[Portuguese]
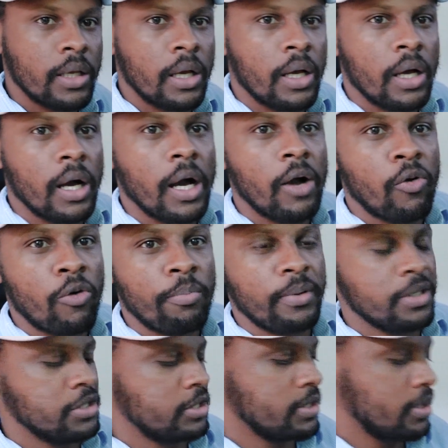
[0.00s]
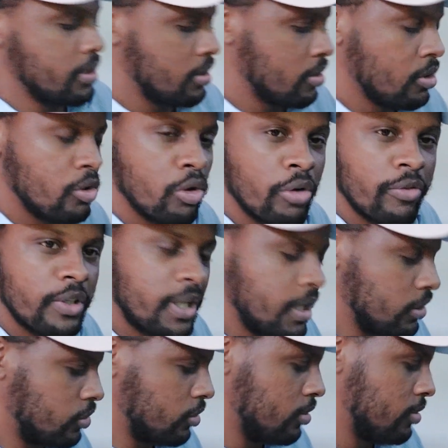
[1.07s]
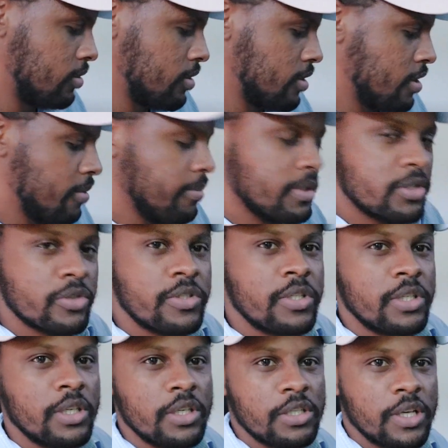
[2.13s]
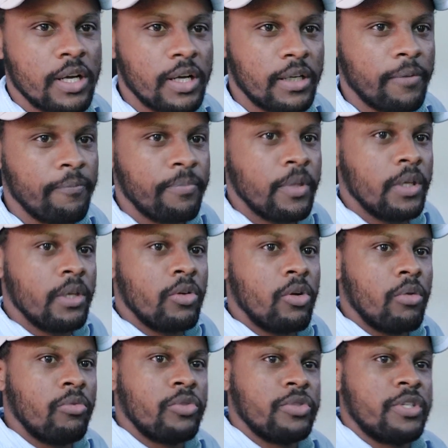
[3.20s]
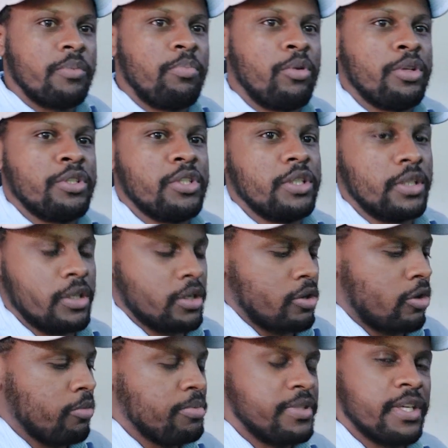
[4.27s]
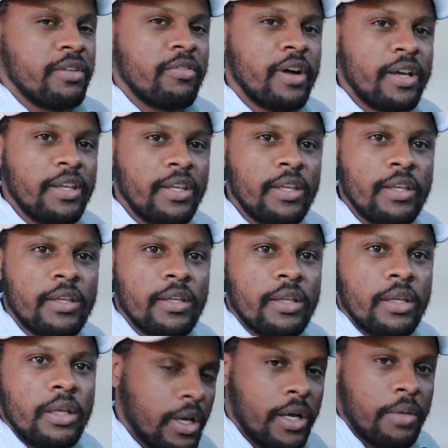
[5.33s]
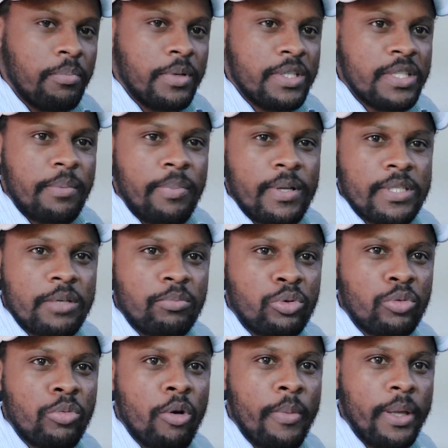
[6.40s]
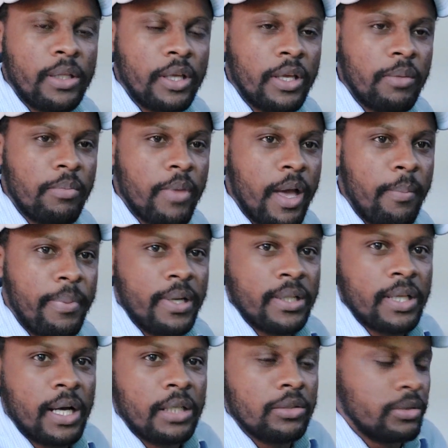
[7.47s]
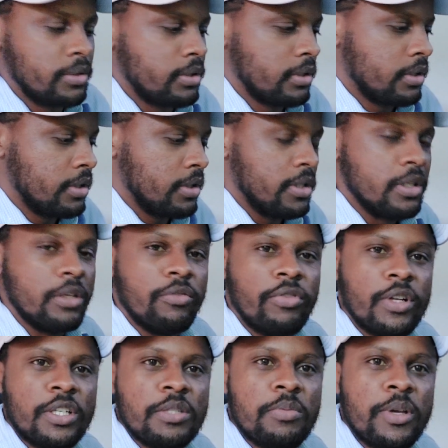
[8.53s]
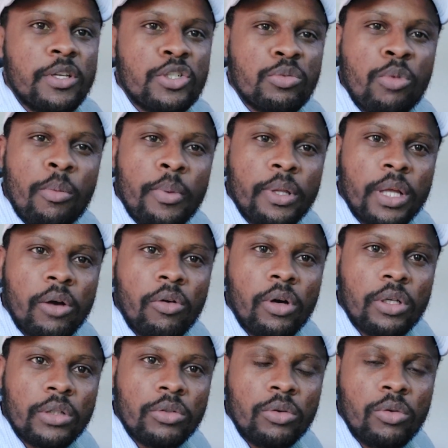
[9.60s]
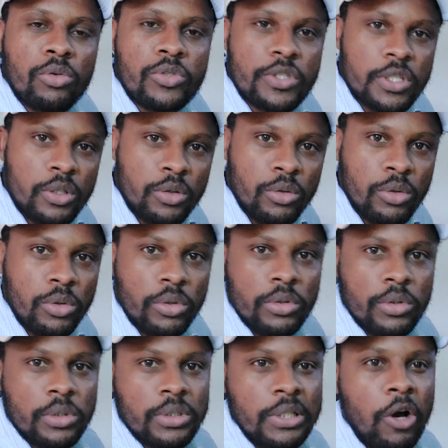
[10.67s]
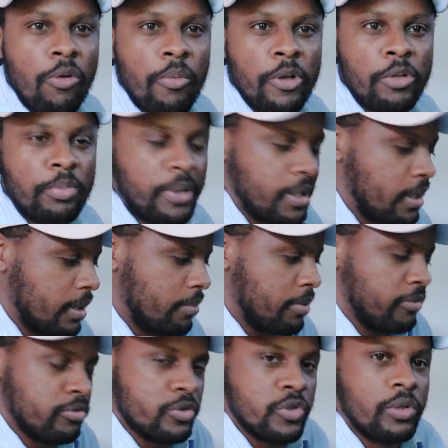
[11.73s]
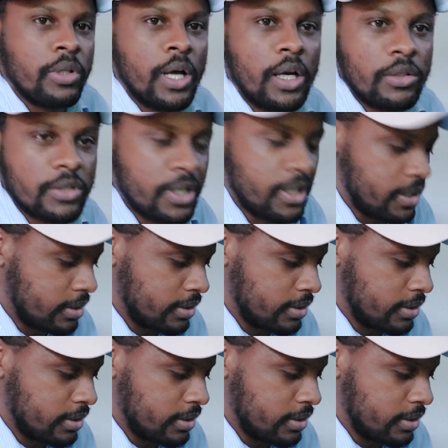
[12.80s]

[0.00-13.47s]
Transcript: Ah, eu compreendi. Ô Vanato, mas é o seguinte, cara, como você pode observar aí, a empresa está passando por um momento aí bem apertado e infelizmente no momento agora não consigo dar aumento para funcionário, cara.